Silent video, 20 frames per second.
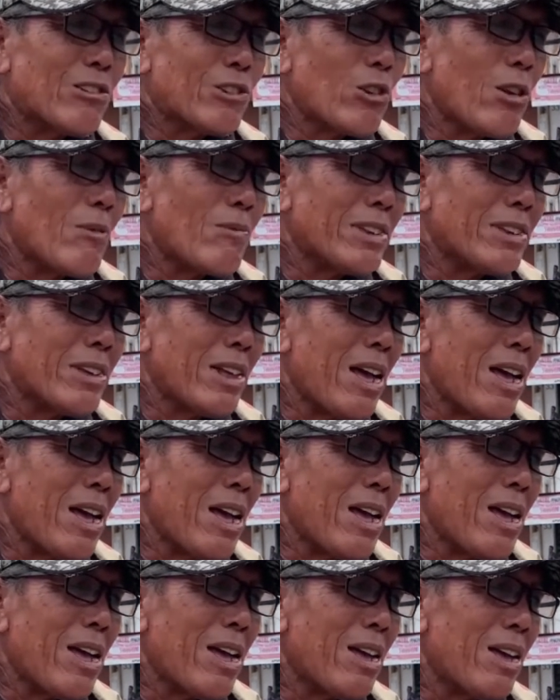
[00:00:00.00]
sama
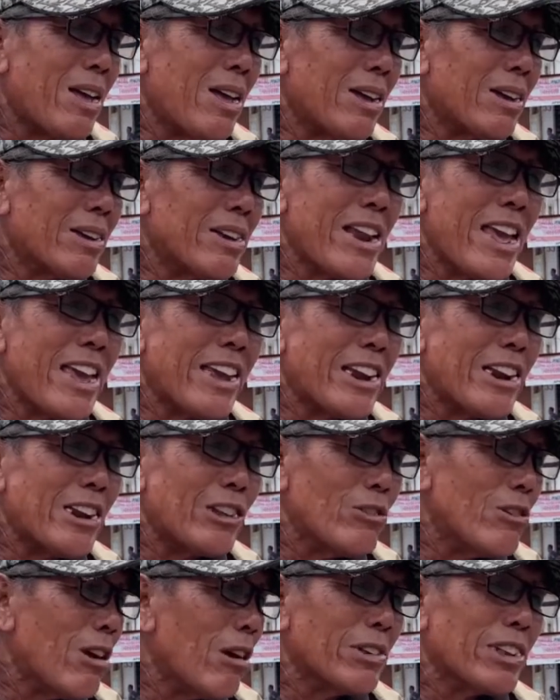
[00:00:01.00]
salah kenaikan
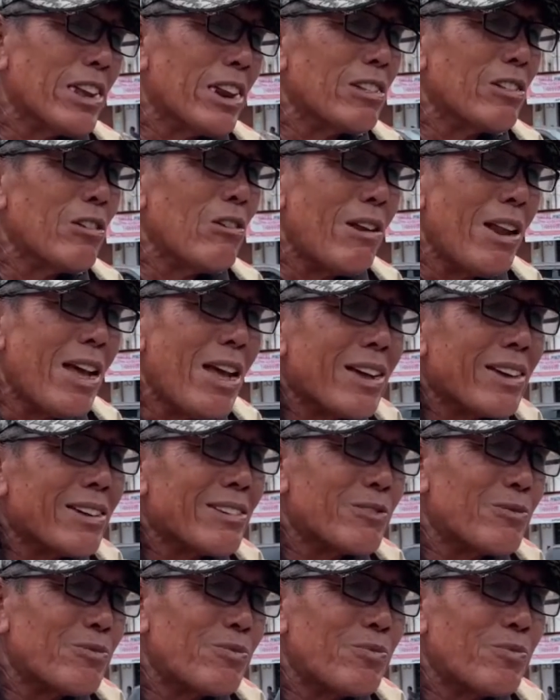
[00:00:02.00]
itu nggak bisa ditolak
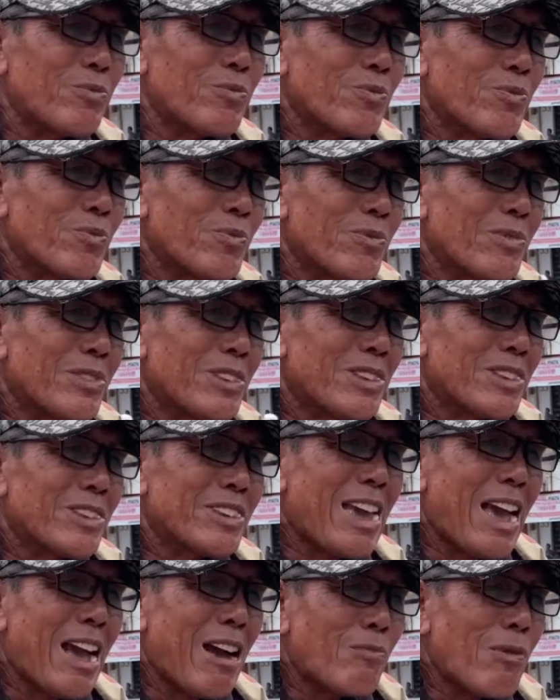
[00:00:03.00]

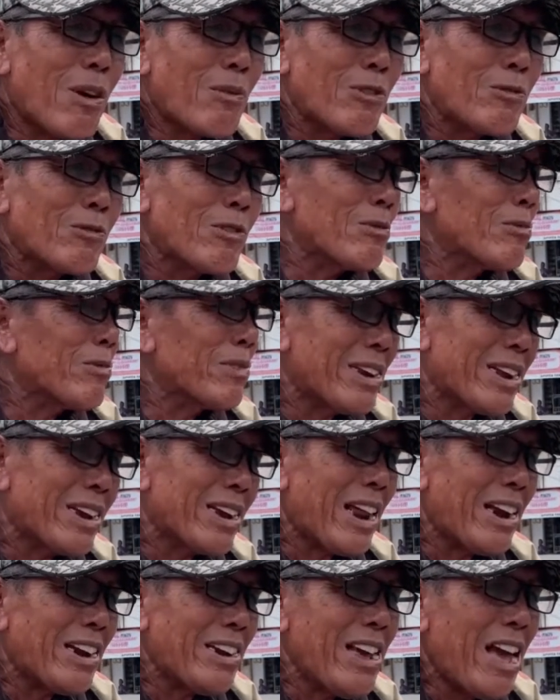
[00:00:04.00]
siapa pemimpin
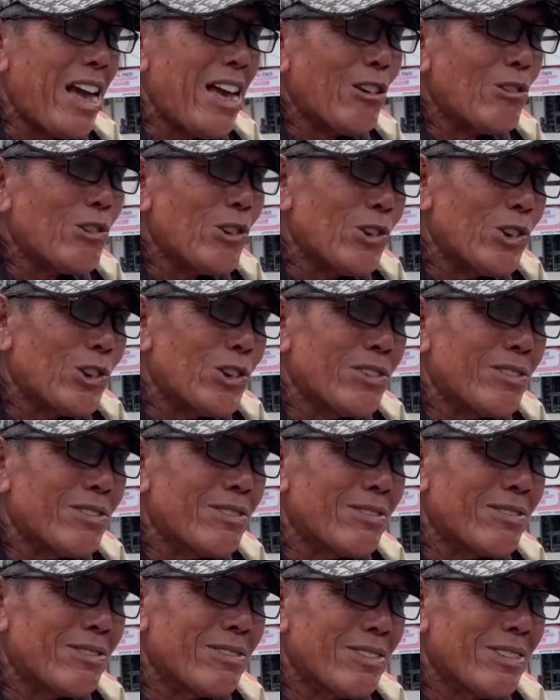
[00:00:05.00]
negaranya harus
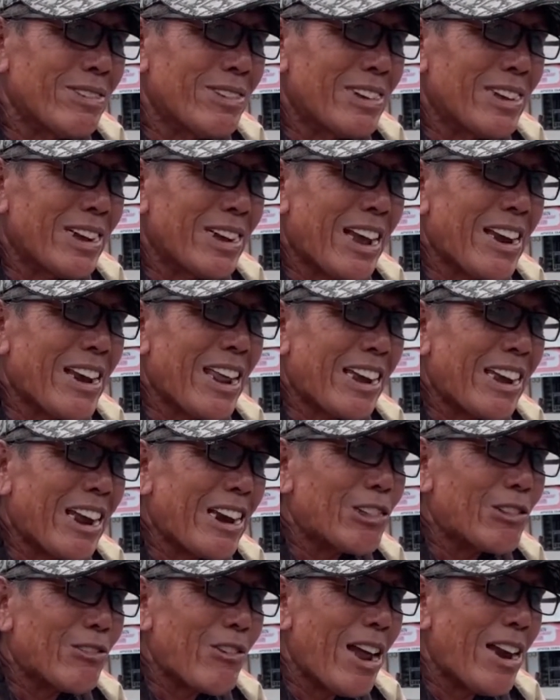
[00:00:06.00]
kenaikan
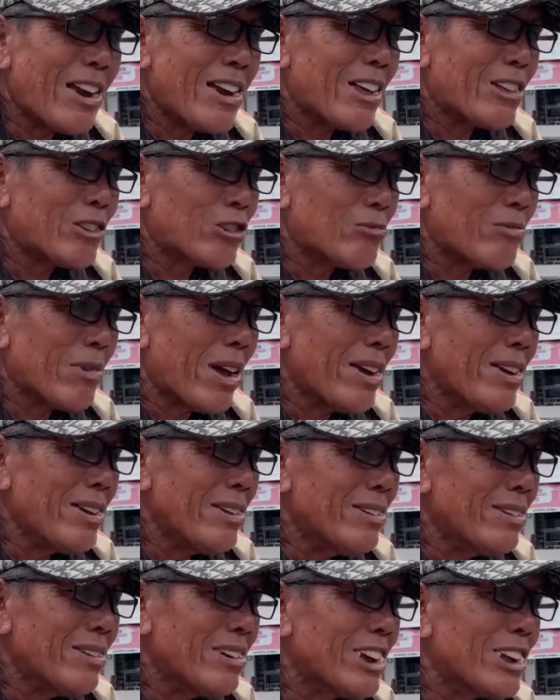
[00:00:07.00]
itu ada cuman
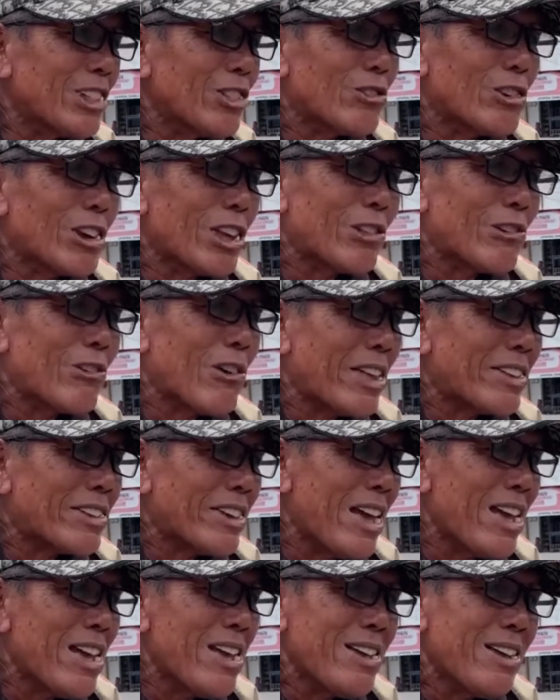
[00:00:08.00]
hitung
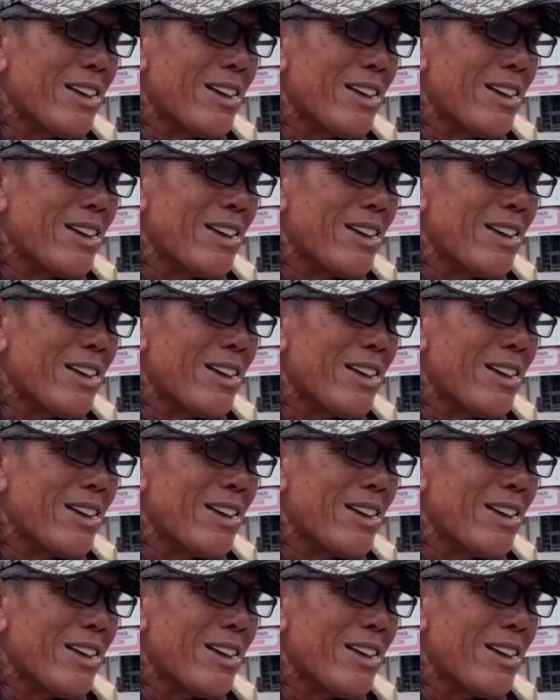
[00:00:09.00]
hitungannya